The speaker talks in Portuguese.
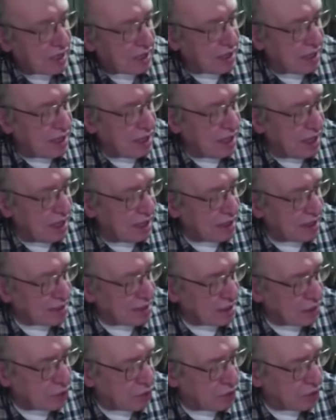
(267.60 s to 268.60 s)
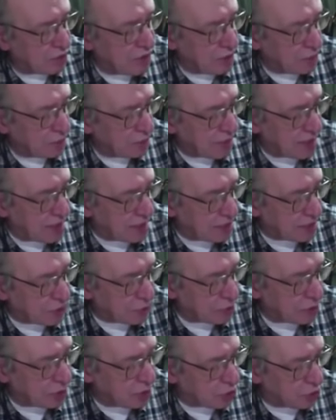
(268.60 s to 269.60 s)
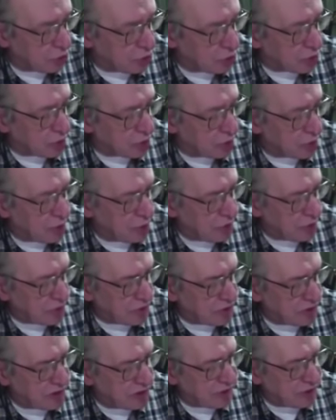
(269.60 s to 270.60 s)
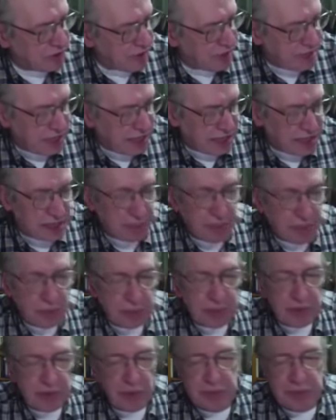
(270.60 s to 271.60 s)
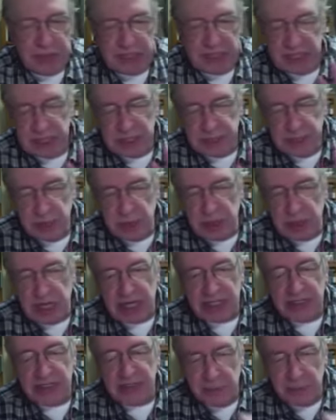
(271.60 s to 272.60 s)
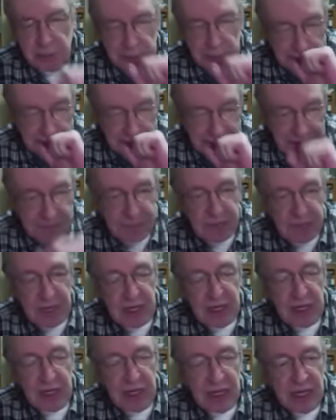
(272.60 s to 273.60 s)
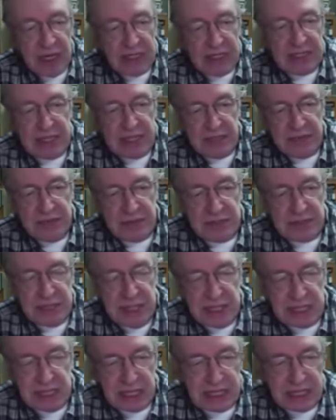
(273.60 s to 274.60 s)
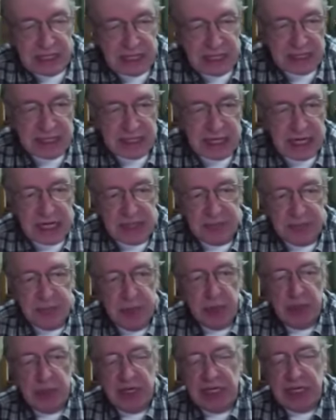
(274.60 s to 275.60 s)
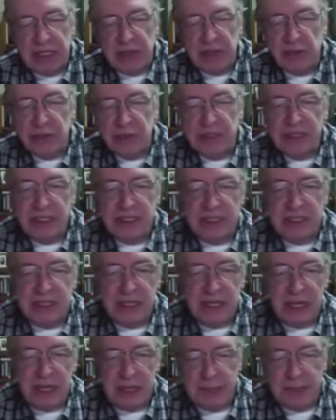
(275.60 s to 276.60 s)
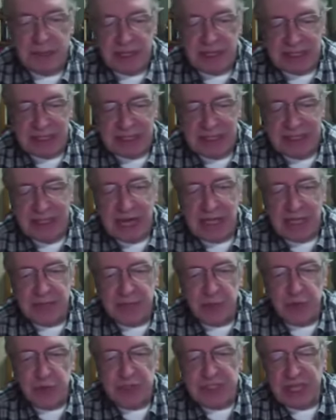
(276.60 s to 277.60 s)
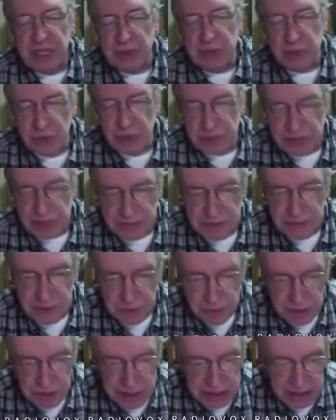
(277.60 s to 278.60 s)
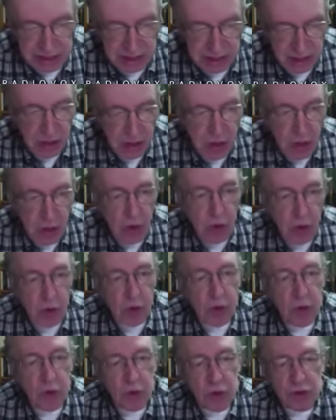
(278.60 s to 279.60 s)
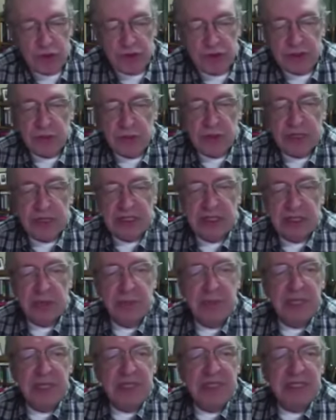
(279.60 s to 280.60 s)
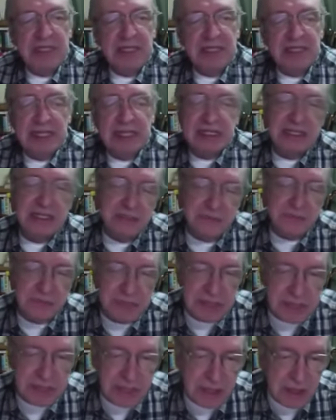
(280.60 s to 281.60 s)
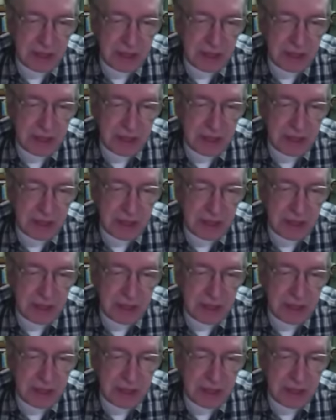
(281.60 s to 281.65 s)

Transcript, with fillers: que eh, esse se convém planejar, sobretudo, porque o pessoal, a gente fala de KGB, o pessoal pensa em espionagem, isso é bobagem. Esse serviço de inteligência, a espionagem consiste apenas em 10% do serviço deles. O grosso são o que eles chamam de medidas ativas,